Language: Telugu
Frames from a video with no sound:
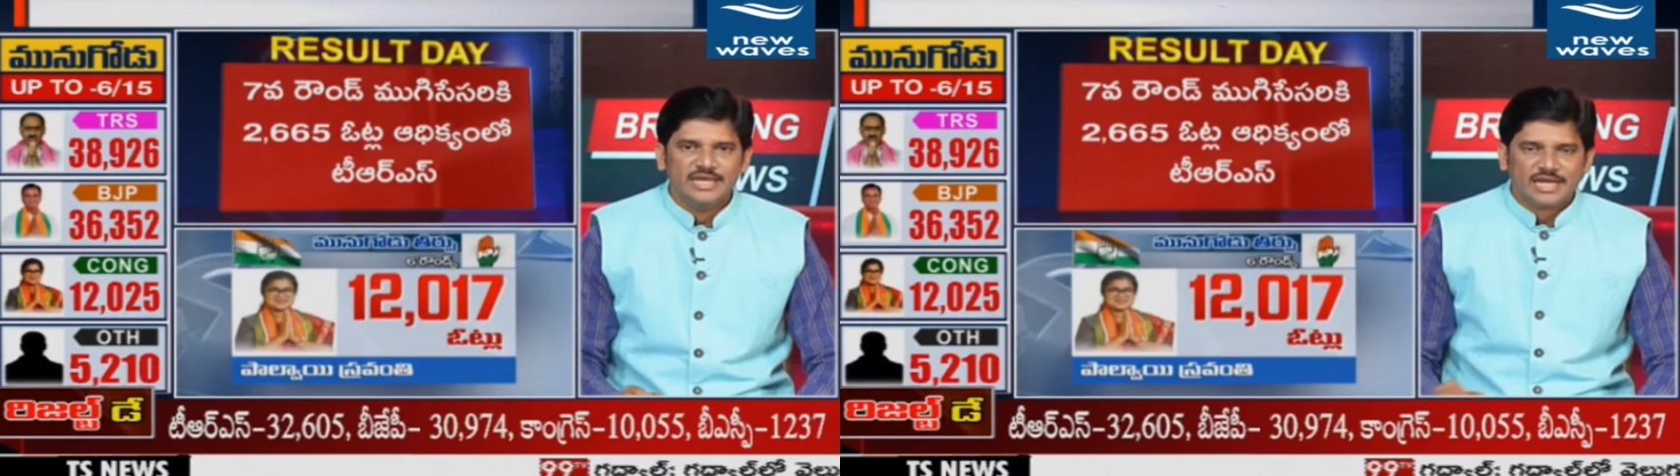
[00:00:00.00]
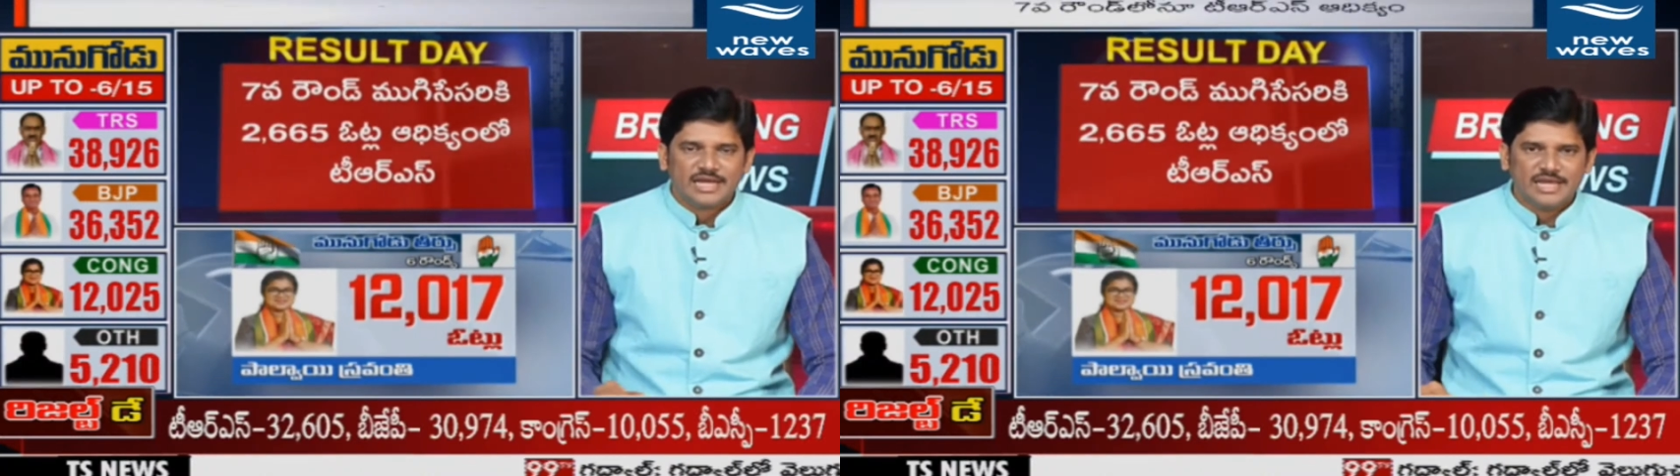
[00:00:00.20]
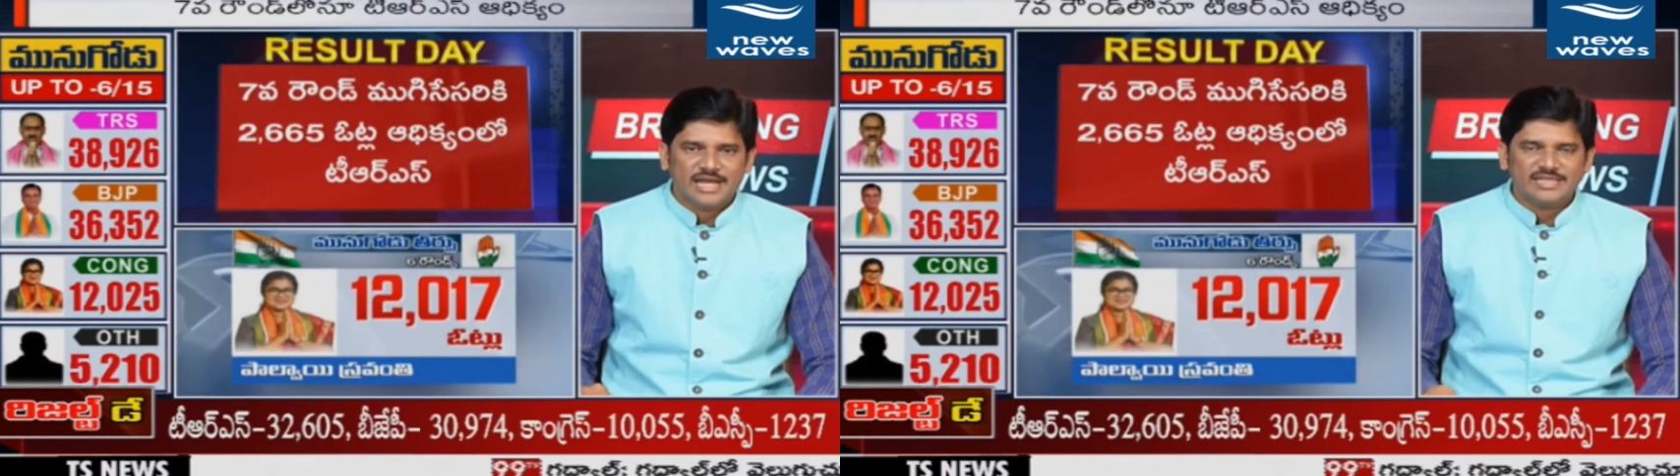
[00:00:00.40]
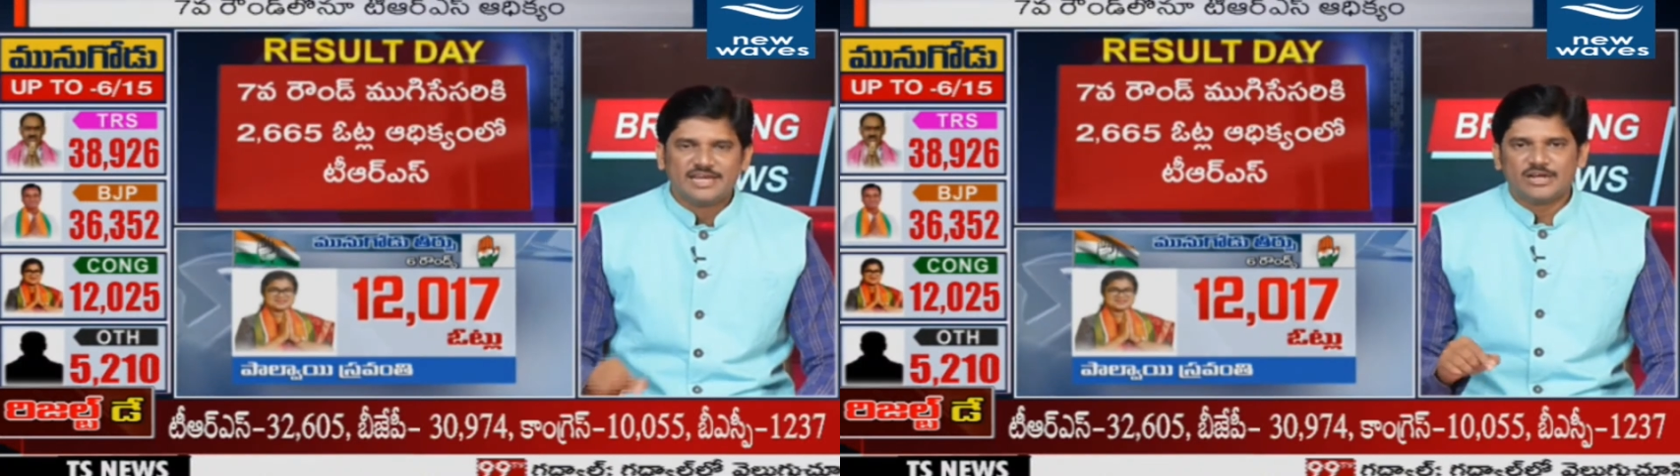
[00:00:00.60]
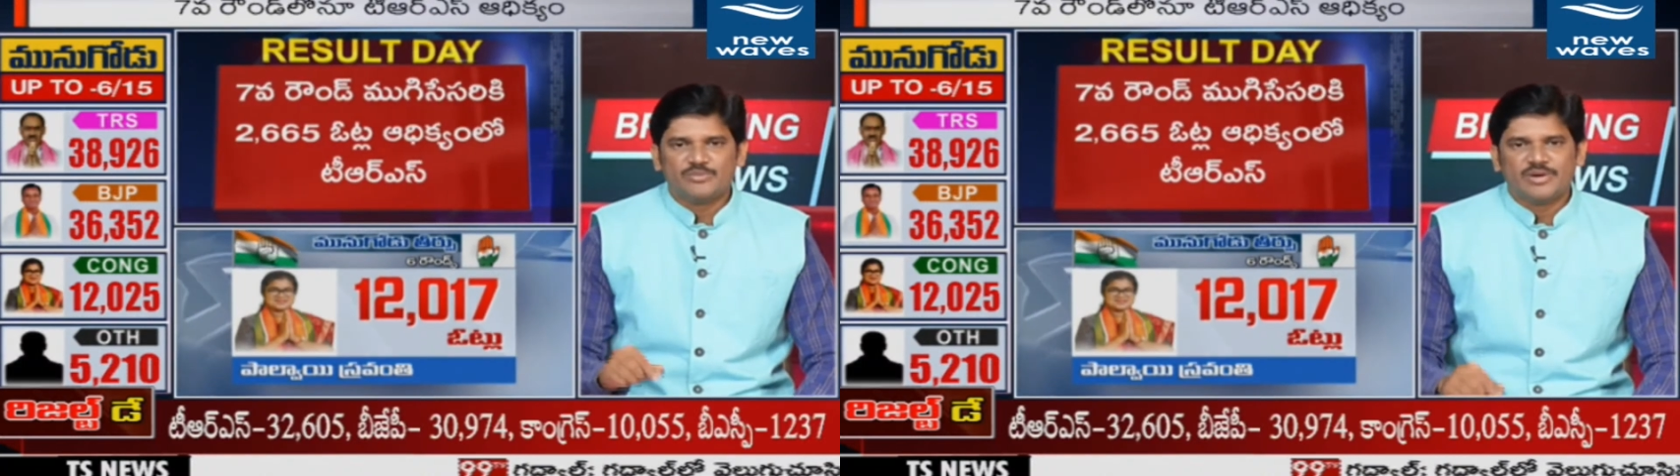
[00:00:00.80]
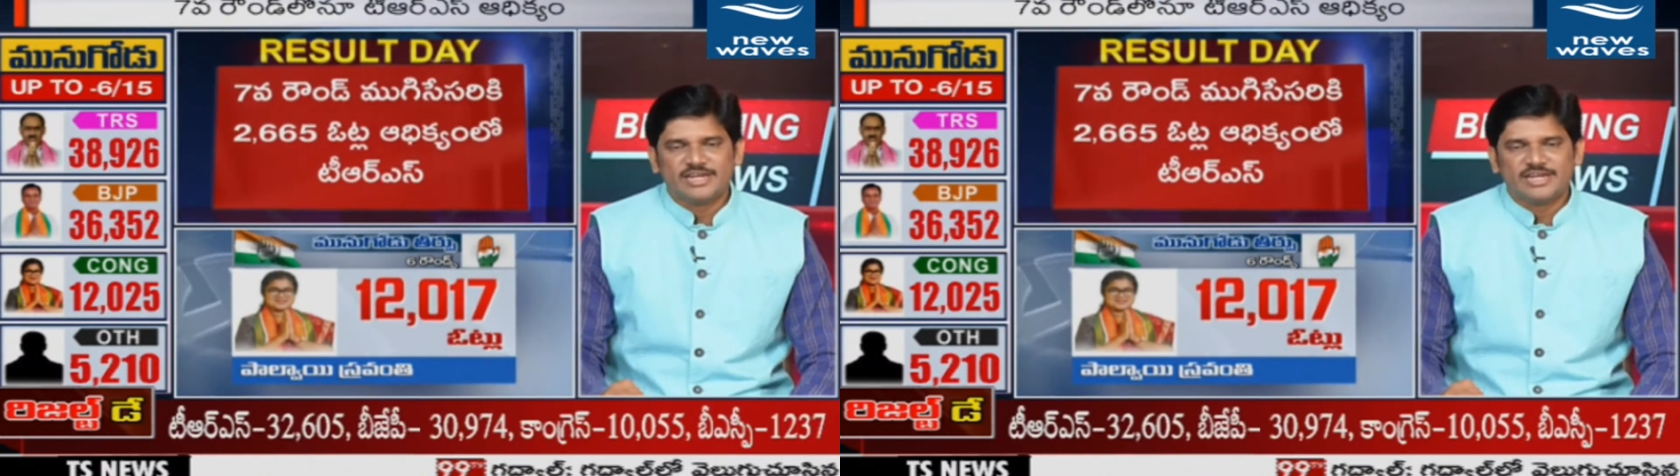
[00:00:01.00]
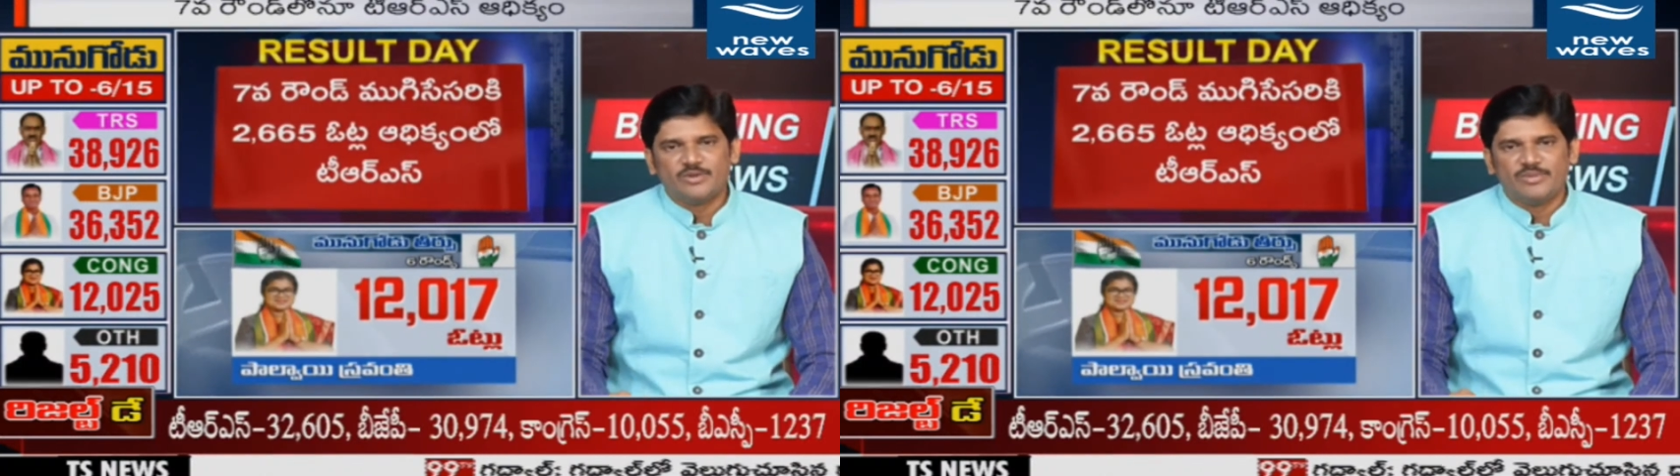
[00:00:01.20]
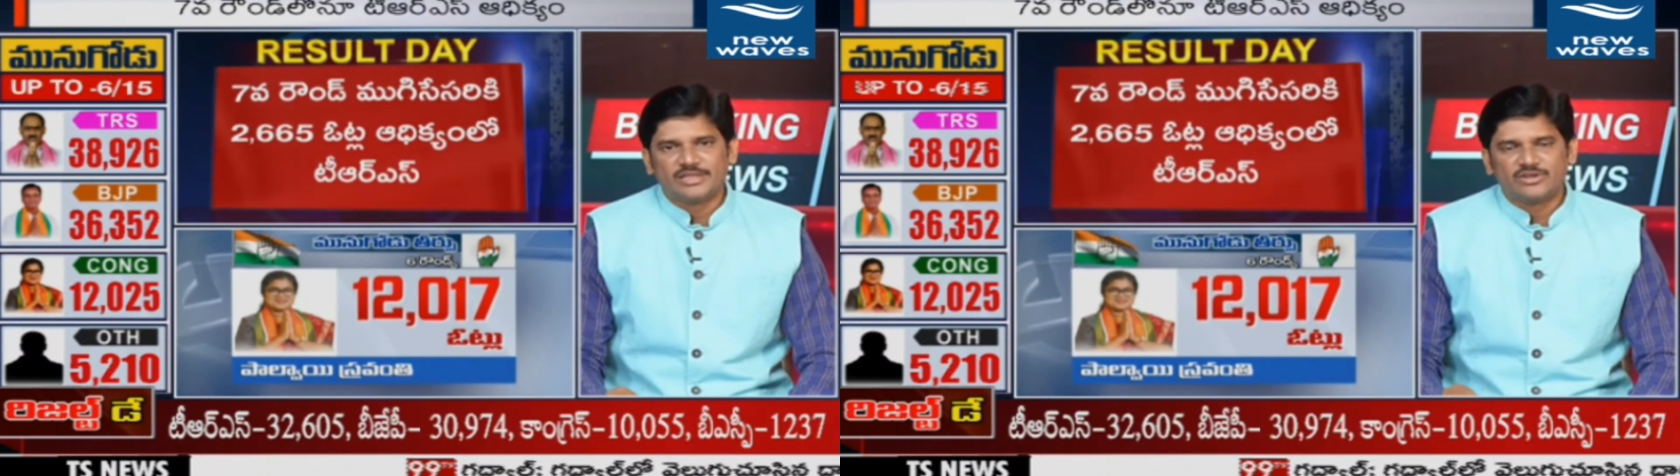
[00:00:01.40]
కానీ అధికార
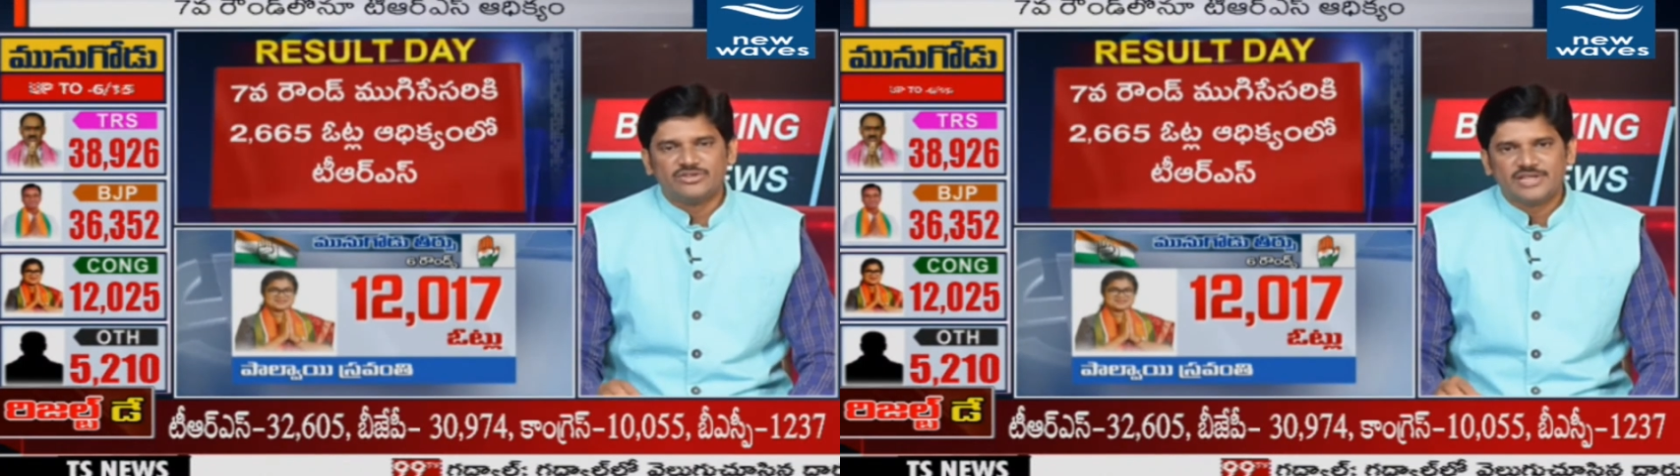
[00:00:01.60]
పార్టీకి మాత్రం